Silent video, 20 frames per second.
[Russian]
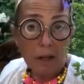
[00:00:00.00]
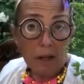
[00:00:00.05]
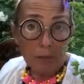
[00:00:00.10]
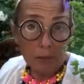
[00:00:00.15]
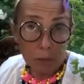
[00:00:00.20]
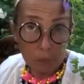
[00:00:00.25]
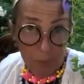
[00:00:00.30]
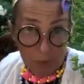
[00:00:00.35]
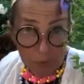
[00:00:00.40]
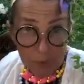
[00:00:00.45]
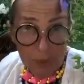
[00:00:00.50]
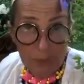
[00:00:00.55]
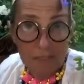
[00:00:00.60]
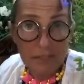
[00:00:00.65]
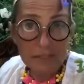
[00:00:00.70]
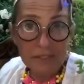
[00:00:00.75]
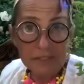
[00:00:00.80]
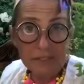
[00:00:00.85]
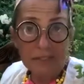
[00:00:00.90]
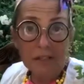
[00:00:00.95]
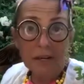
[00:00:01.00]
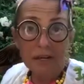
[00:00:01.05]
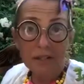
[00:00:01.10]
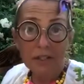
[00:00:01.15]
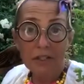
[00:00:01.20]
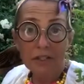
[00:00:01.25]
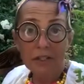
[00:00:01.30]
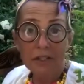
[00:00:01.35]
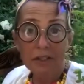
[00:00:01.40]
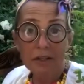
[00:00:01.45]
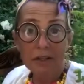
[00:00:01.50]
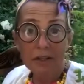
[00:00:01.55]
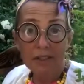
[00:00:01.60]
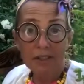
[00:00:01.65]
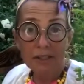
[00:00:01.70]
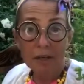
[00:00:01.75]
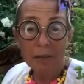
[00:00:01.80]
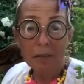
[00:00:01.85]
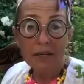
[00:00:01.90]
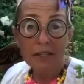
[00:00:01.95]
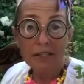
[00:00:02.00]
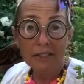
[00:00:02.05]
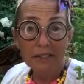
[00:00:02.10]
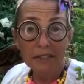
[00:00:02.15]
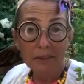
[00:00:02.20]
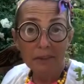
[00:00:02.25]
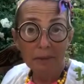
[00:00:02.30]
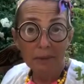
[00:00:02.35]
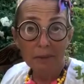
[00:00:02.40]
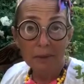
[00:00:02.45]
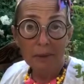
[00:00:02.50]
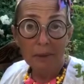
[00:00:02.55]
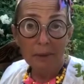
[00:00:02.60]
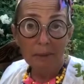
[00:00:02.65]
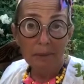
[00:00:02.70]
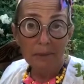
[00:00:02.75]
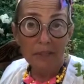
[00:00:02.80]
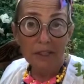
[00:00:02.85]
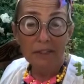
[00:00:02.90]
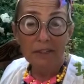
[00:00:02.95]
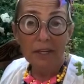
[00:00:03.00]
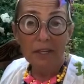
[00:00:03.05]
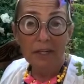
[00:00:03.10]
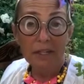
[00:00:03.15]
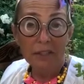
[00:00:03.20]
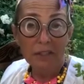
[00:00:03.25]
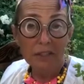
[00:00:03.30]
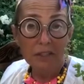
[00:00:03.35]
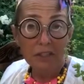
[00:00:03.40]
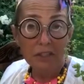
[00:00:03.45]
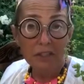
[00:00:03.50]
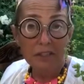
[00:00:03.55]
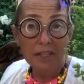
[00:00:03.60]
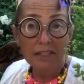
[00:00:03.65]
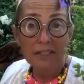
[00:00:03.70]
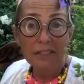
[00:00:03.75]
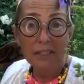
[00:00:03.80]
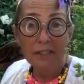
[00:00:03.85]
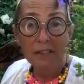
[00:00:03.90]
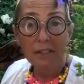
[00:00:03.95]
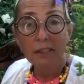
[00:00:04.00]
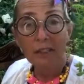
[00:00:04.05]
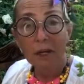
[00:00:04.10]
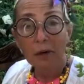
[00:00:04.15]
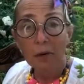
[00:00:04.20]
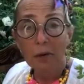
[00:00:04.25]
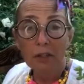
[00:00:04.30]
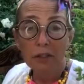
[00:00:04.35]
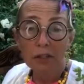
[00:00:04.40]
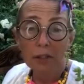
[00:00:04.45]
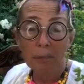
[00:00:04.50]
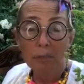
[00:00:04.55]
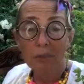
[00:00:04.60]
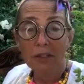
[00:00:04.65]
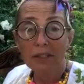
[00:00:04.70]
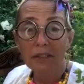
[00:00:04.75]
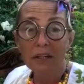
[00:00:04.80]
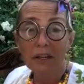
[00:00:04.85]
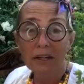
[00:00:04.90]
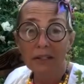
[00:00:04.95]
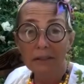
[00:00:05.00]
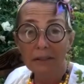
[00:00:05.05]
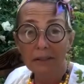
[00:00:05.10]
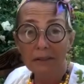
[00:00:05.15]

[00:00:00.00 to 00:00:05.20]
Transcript: Но посмотри да. цесарочки как, с омлетиком на тарелочке носили. Я их на очень люблю, когда они в